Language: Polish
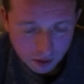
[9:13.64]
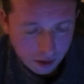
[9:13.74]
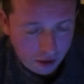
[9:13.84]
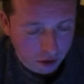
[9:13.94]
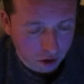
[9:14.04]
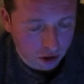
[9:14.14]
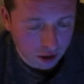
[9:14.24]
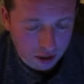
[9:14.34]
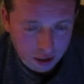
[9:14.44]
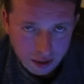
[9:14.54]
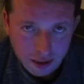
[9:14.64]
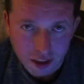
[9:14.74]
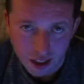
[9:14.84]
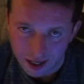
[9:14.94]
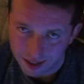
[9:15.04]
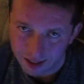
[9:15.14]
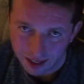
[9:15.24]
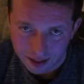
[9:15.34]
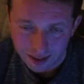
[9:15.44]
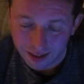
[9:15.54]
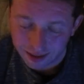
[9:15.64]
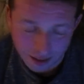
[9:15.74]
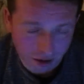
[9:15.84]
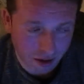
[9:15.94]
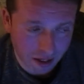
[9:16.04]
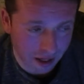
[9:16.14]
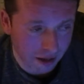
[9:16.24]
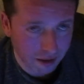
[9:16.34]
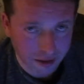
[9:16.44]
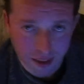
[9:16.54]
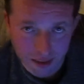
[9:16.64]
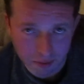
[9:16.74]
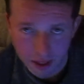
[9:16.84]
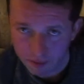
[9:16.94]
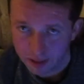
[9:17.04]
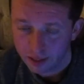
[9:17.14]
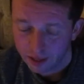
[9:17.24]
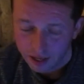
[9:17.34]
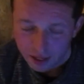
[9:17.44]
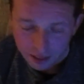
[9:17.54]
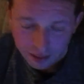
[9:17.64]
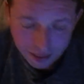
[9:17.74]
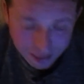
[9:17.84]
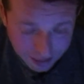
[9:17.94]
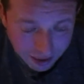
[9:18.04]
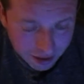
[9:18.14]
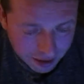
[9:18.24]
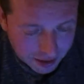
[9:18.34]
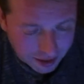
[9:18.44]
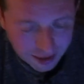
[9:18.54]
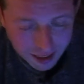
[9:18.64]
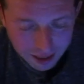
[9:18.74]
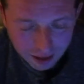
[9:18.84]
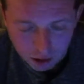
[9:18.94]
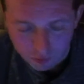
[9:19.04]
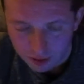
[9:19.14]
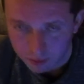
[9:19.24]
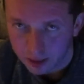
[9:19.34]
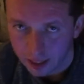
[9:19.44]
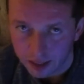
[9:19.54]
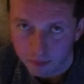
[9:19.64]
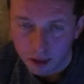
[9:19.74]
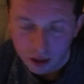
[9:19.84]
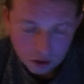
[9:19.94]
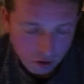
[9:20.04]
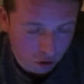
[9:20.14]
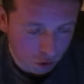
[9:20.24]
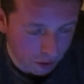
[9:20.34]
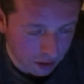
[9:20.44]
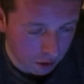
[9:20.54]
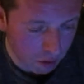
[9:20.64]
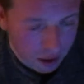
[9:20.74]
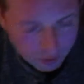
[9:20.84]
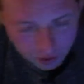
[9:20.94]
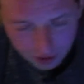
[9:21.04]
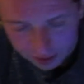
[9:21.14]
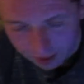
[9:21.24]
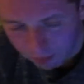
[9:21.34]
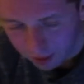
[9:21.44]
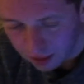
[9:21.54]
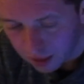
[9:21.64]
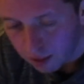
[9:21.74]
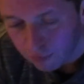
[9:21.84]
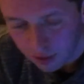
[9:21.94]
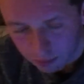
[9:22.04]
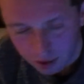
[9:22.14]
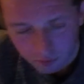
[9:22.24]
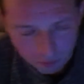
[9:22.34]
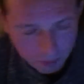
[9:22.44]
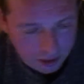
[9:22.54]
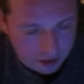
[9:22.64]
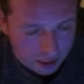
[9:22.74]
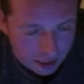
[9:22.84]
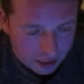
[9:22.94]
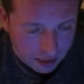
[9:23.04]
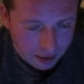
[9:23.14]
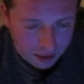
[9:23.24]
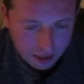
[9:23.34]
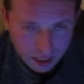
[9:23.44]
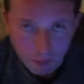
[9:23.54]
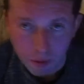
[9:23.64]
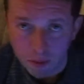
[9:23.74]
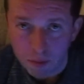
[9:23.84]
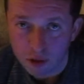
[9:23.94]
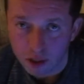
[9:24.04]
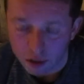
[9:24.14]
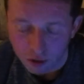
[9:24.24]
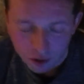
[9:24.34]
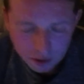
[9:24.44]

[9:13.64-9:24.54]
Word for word: i jednocześnie jest czarny jak jasna cholera, nie jest biały i jest zdeklarowanym gejem, co ogłaszał w czasie kampanii wszem i wobec. A pomimo tego